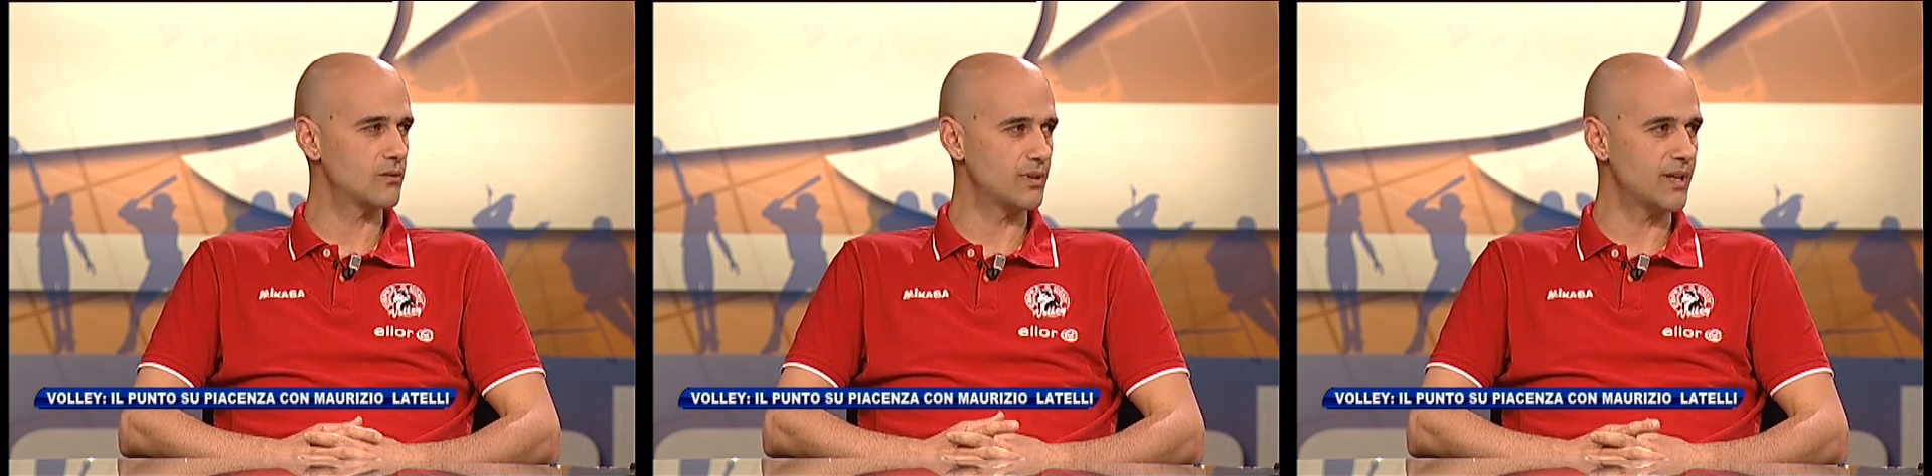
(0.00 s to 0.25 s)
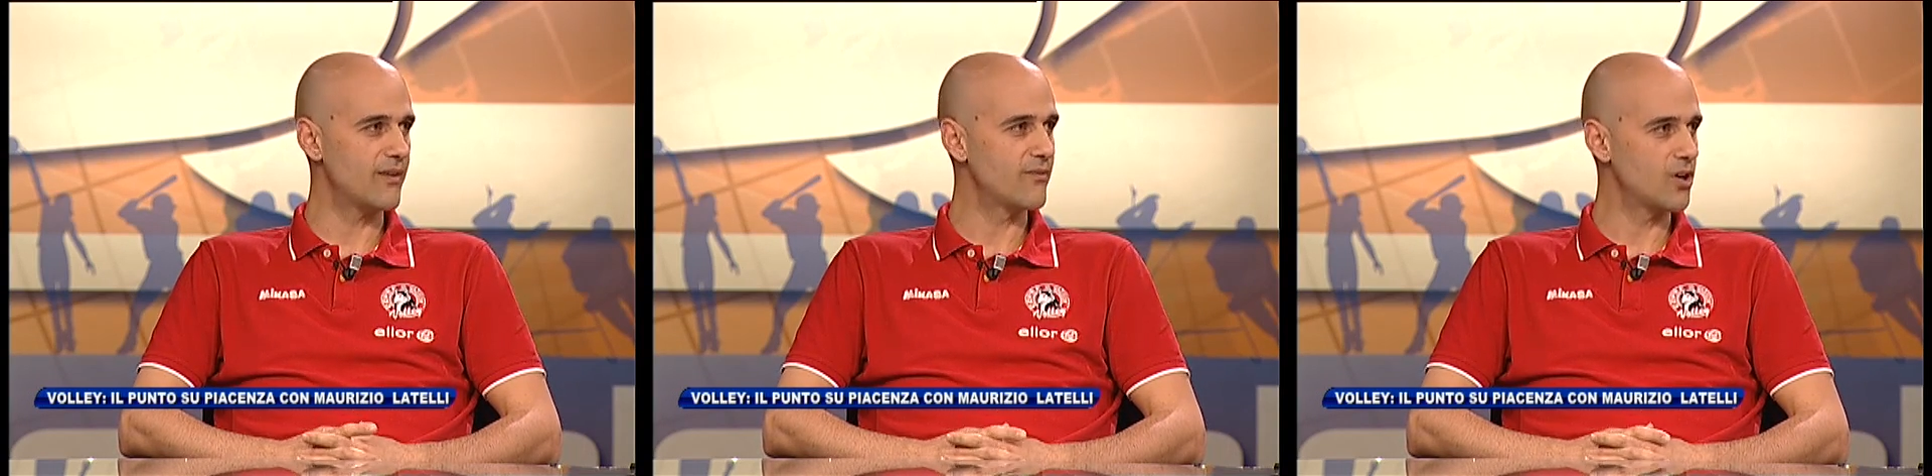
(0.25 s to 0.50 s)

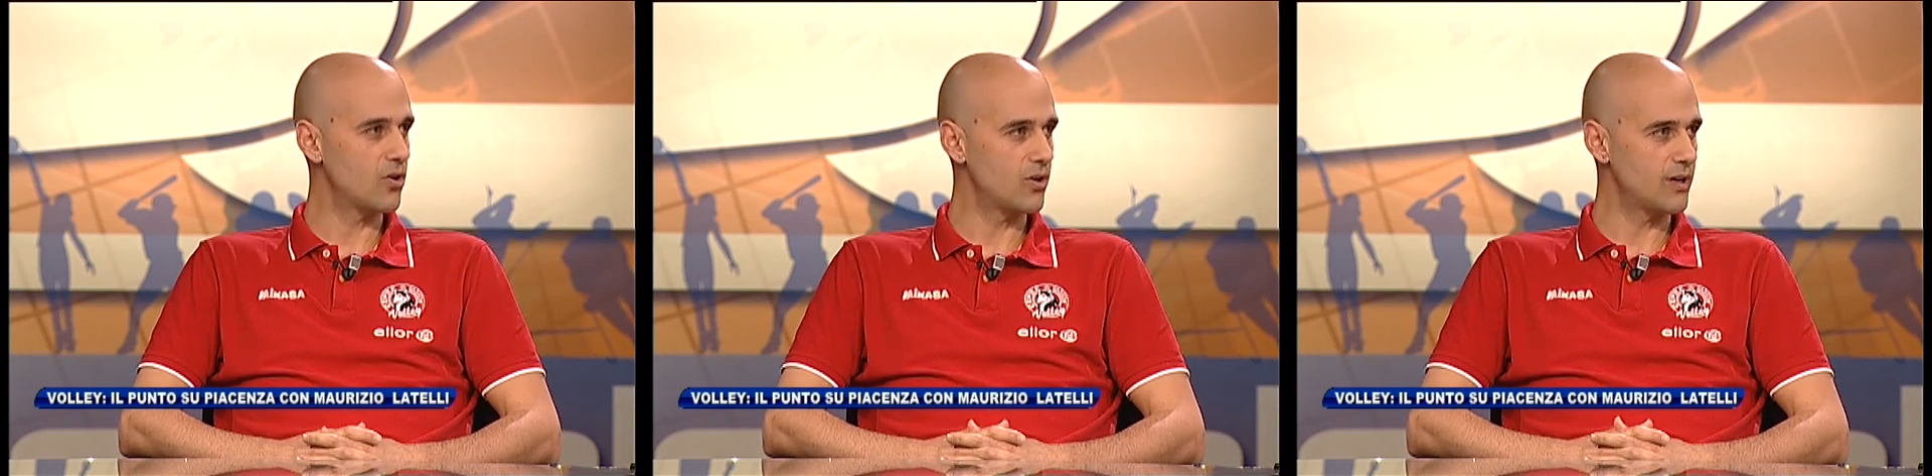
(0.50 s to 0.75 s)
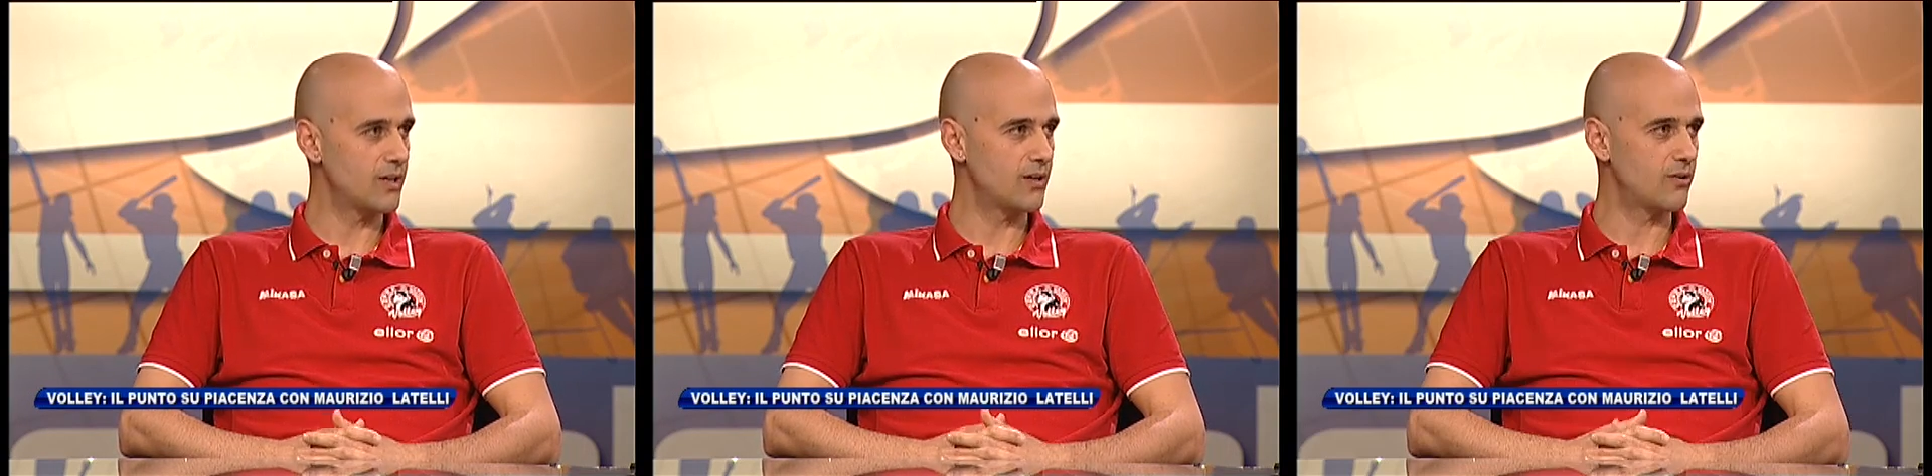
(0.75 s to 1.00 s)
quando era a
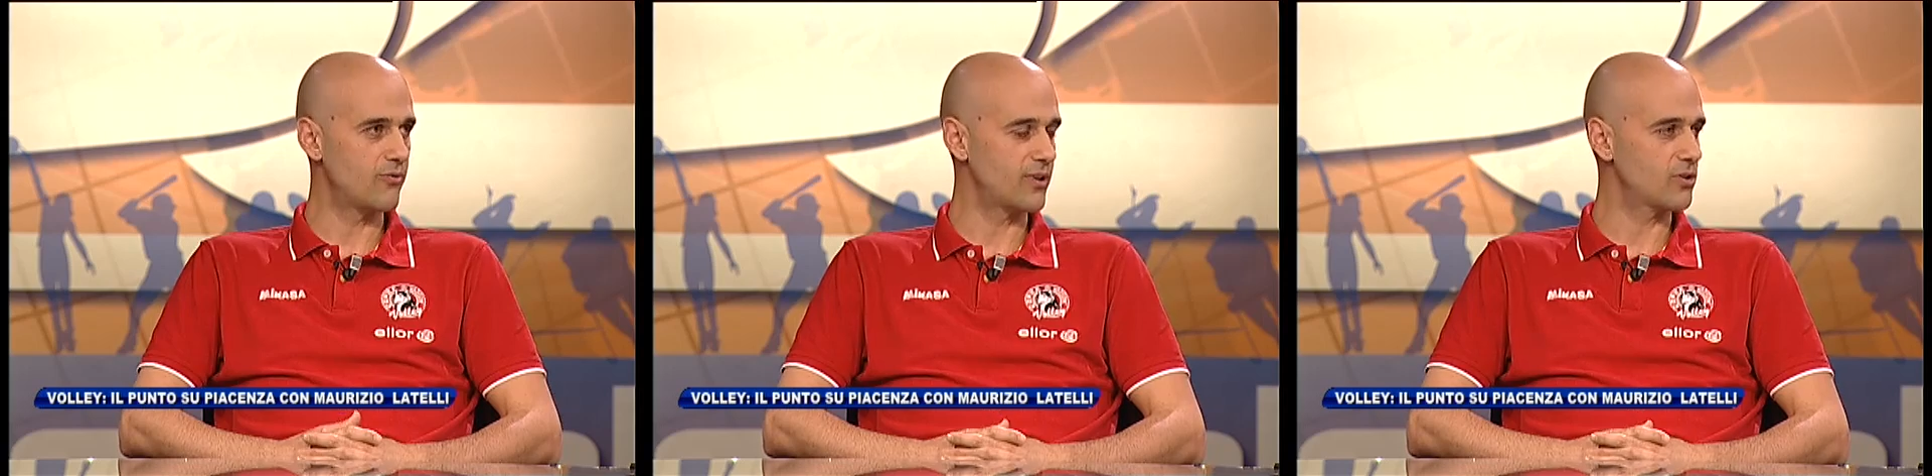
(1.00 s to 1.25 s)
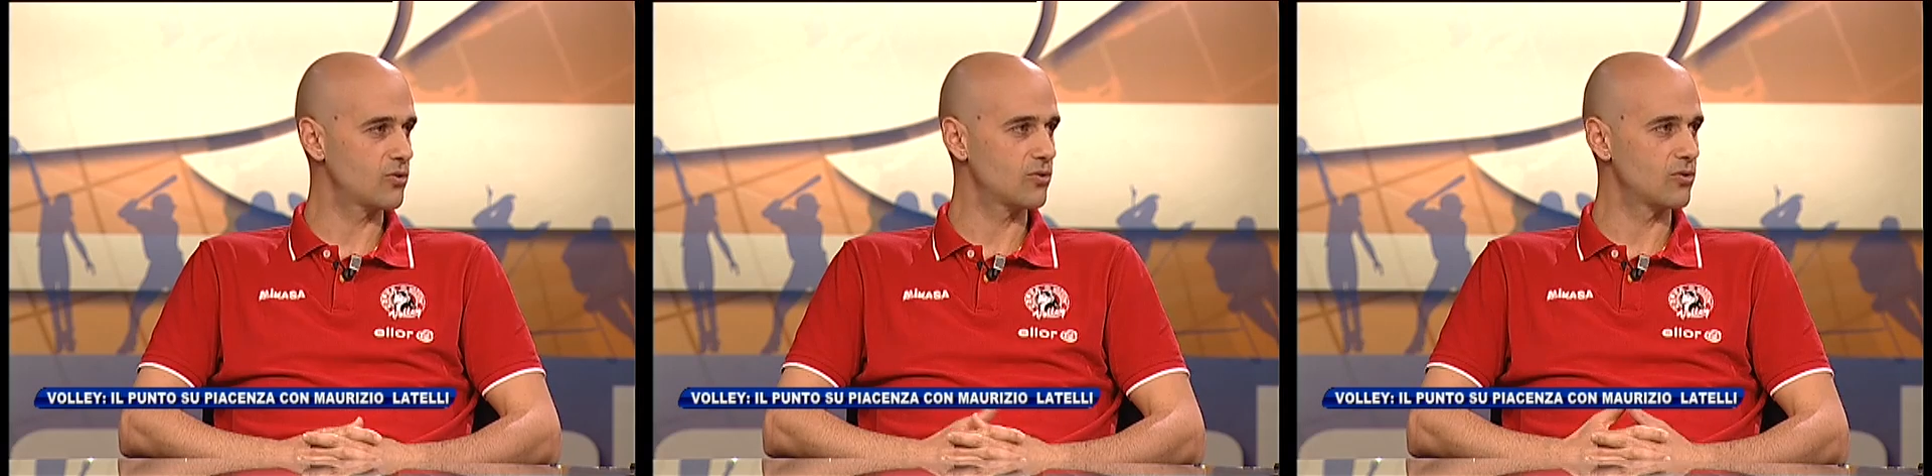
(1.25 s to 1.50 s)
Verona, ho
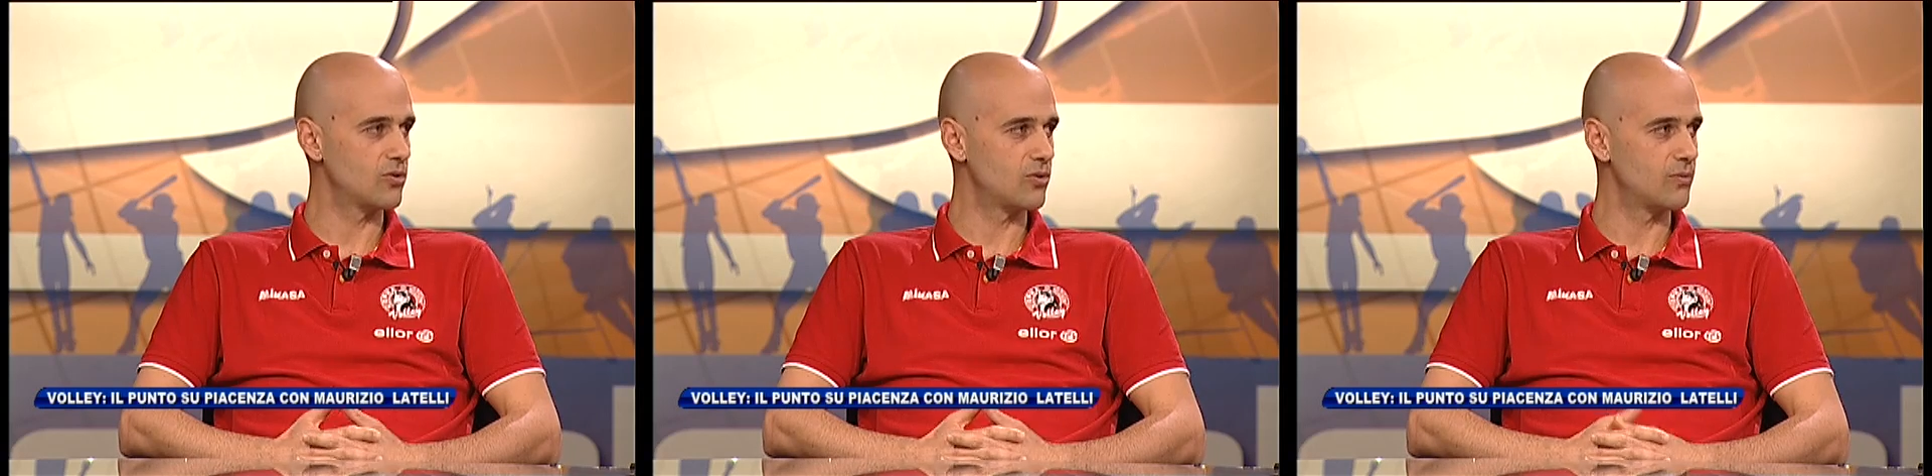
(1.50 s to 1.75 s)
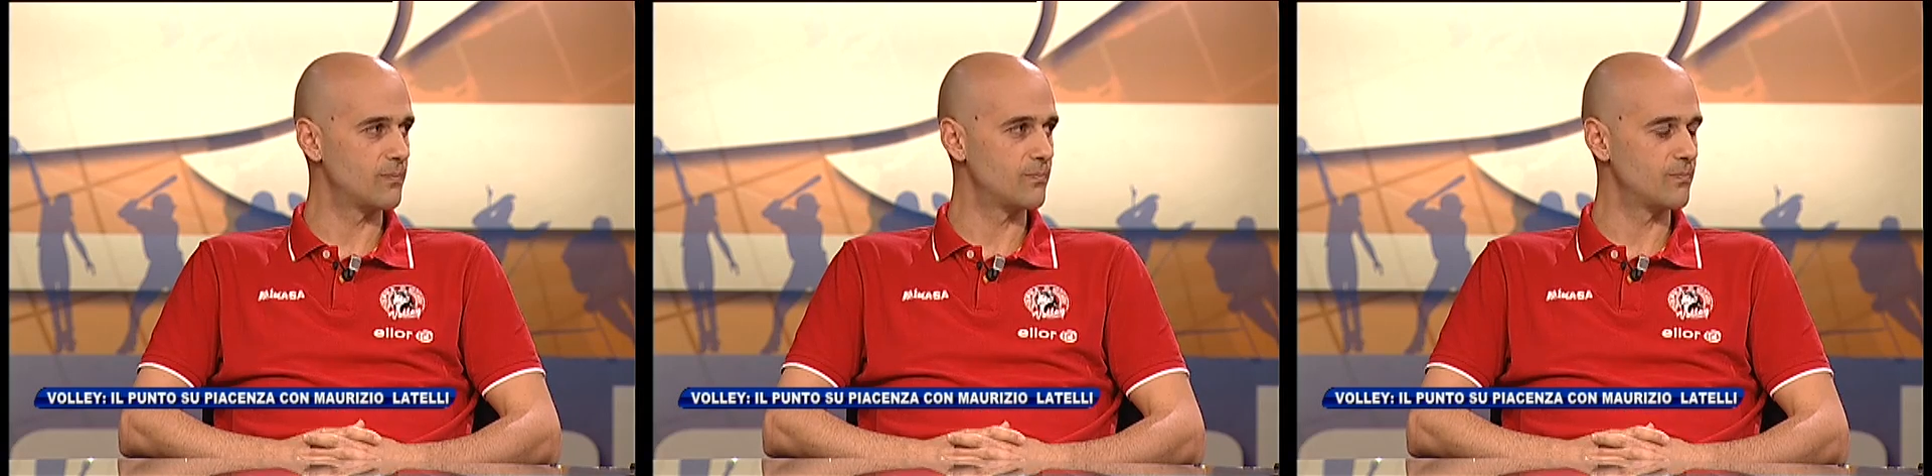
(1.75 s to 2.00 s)

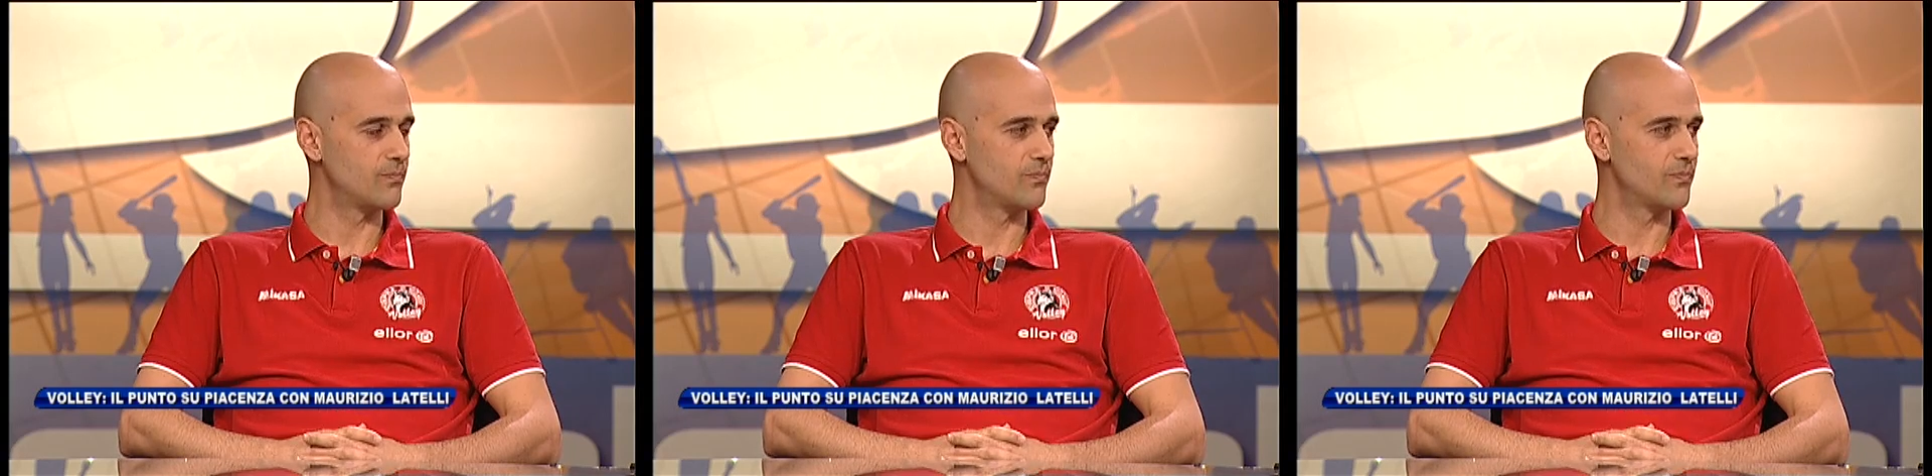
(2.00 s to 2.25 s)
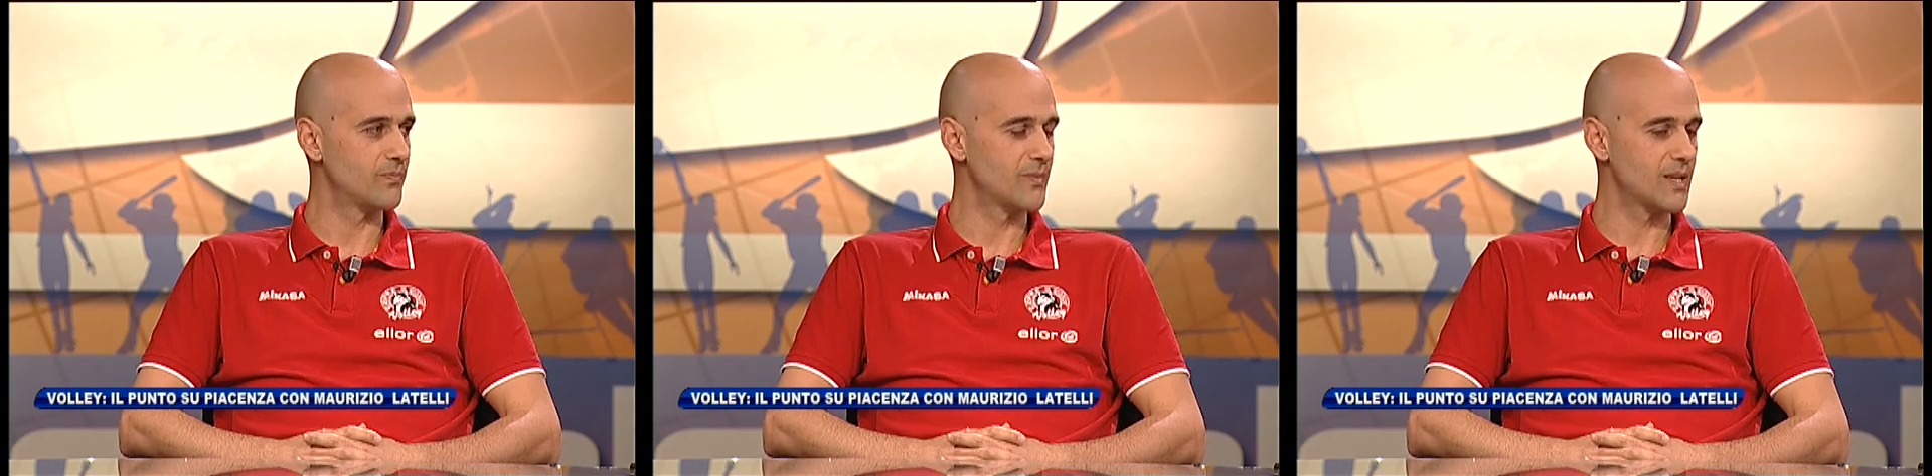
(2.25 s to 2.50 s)
fatto mh,